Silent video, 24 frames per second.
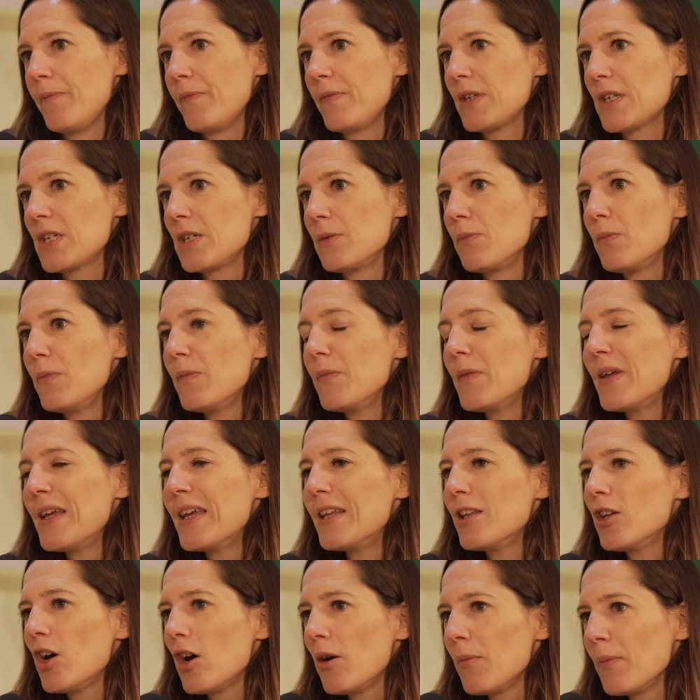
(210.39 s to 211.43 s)
J'ai
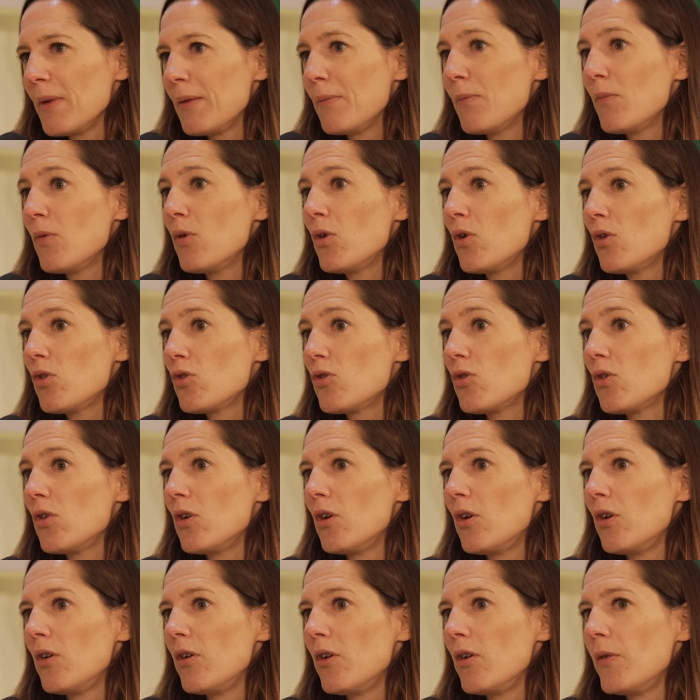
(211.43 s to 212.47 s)
énormément
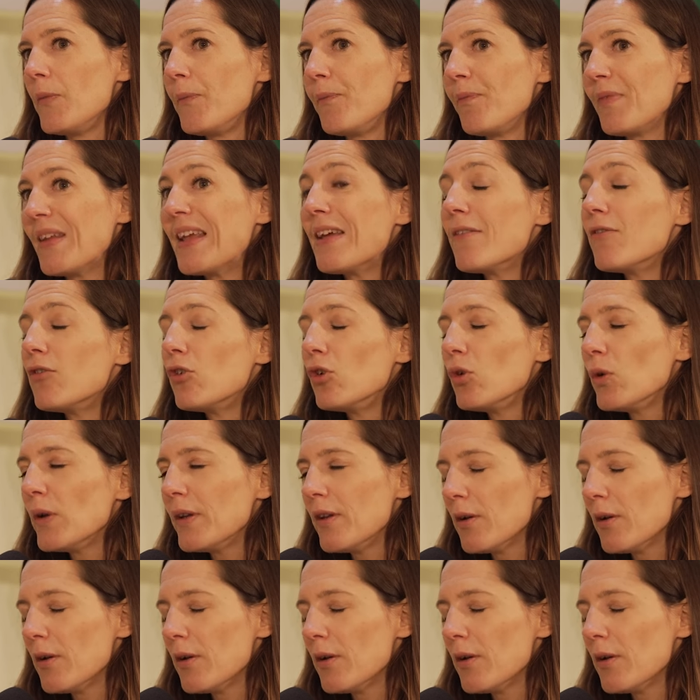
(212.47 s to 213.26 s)
évolué